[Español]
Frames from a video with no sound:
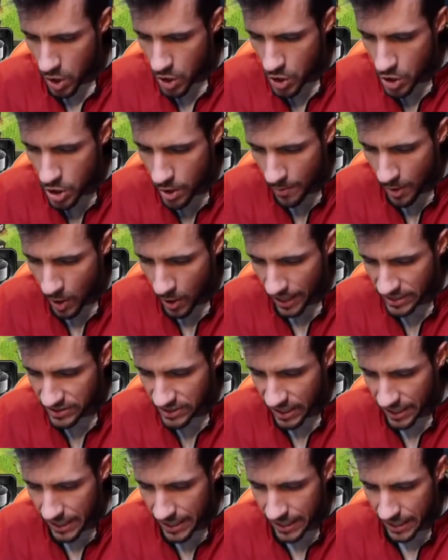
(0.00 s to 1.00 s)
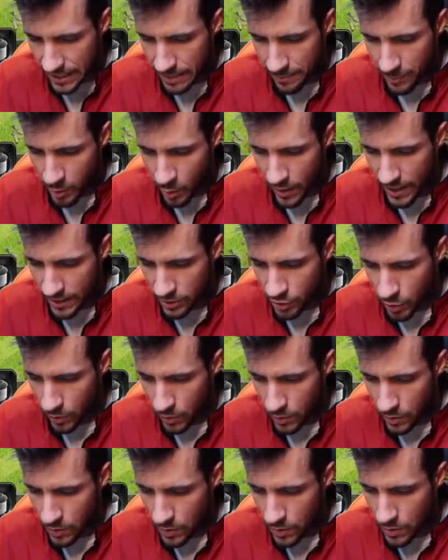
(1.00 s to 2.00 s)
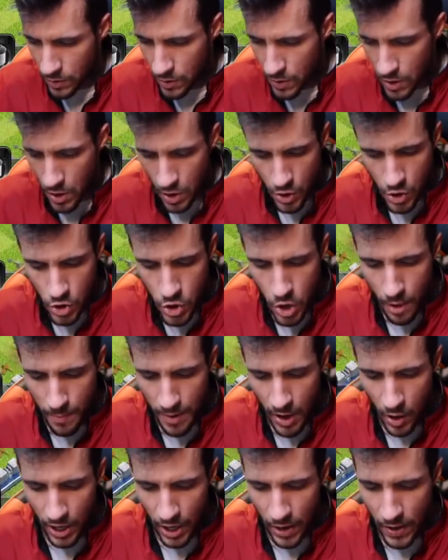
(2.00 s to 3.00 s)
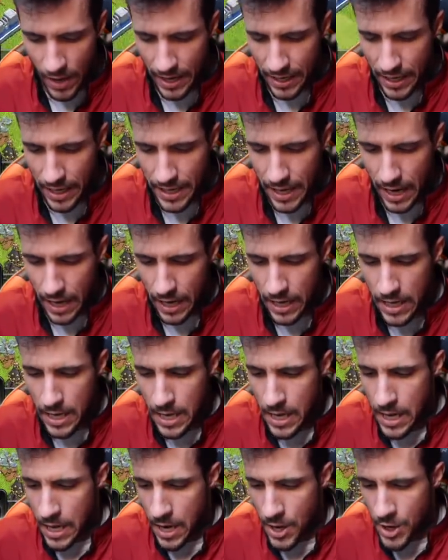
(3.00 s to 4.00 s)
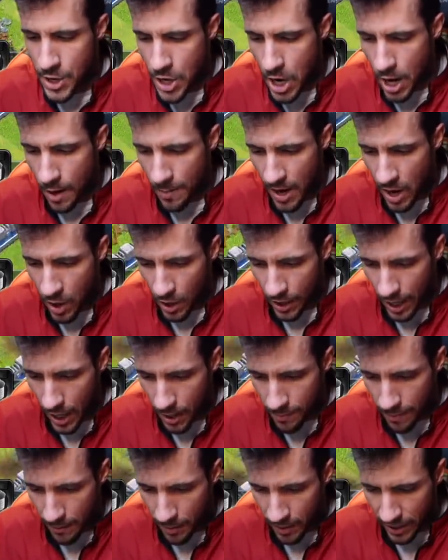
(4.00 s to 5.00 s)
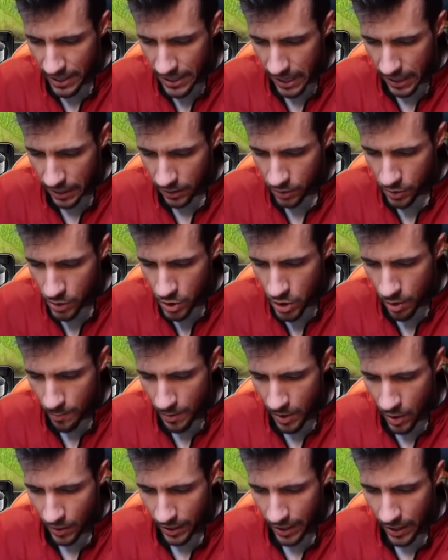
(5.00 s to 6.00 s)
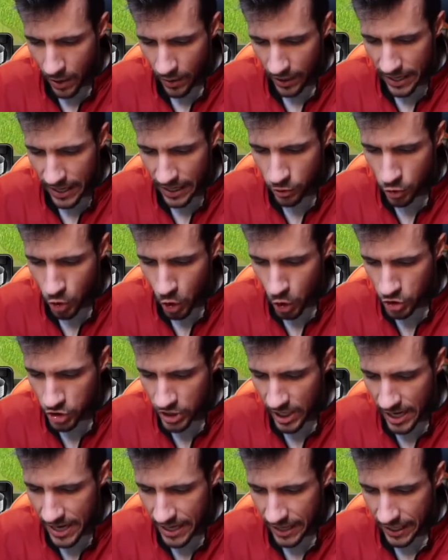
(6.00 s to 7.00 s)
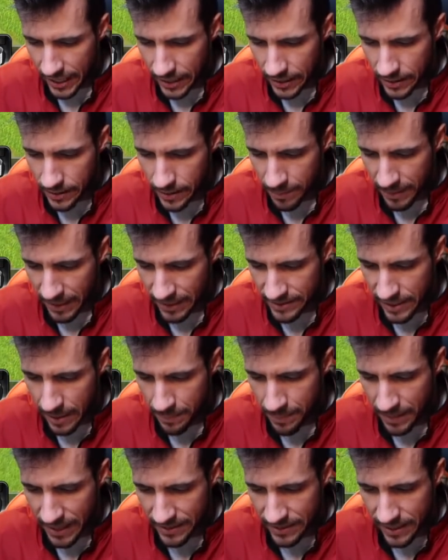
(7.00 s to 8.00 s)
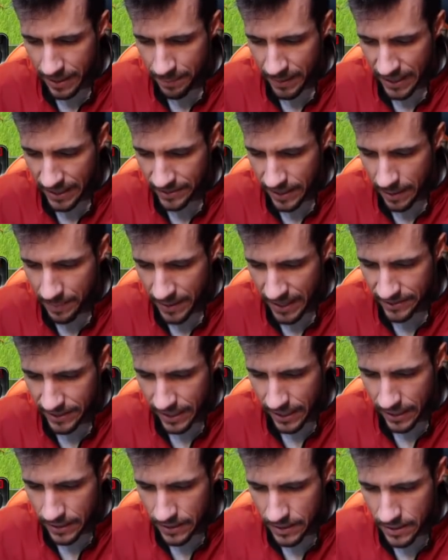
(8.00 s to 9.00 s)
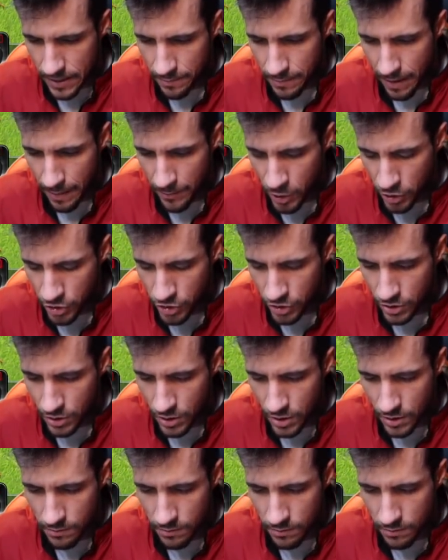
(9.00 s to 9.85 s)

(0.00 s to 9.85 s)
No me lo creo esa reina, ya pongo esto. No me lo creo la reina. No me lo creo, vamos, reina. No me lo creo. ¡Qué tocha eres! Espérate, espérate, espérate, espérate. ¿Vamos?